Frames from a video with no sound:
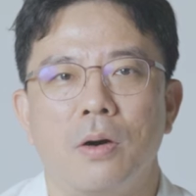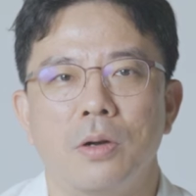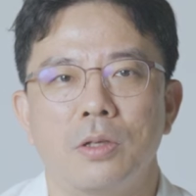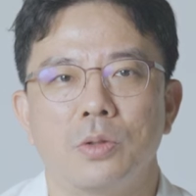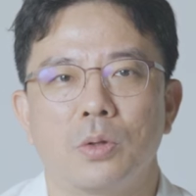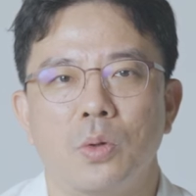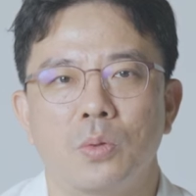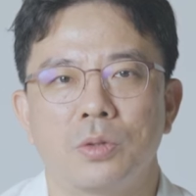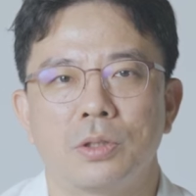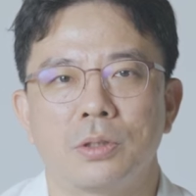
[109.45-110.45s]
허리 쪽
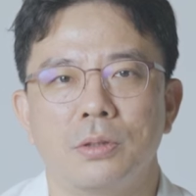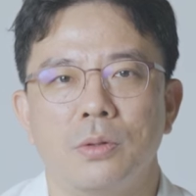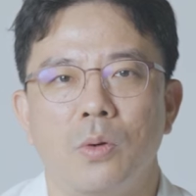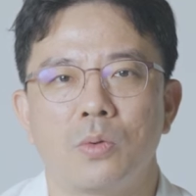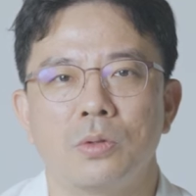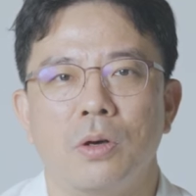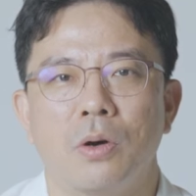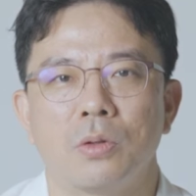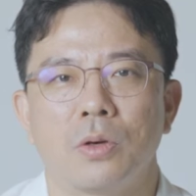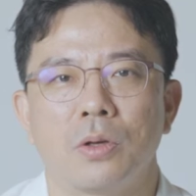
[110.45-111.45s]
통증 혹은
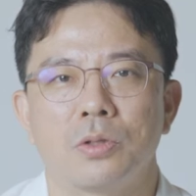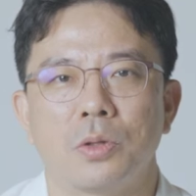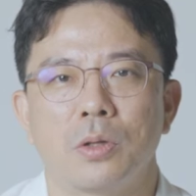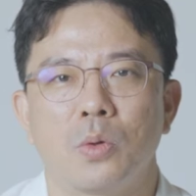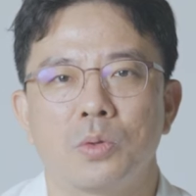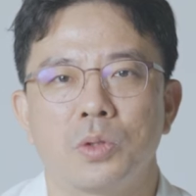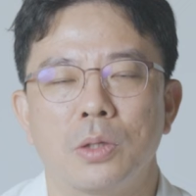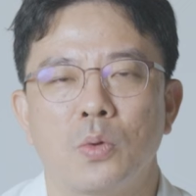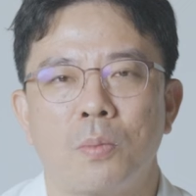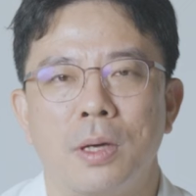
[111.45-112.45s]
엉덩이 쪽의
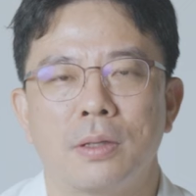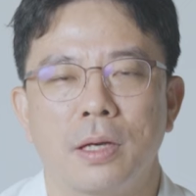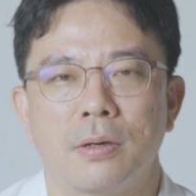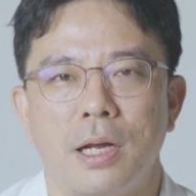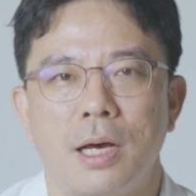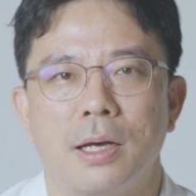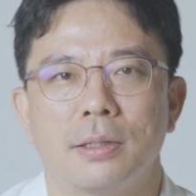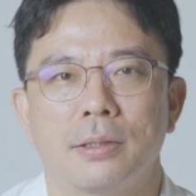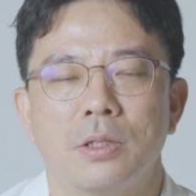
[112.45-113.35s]
통증이 동반되거나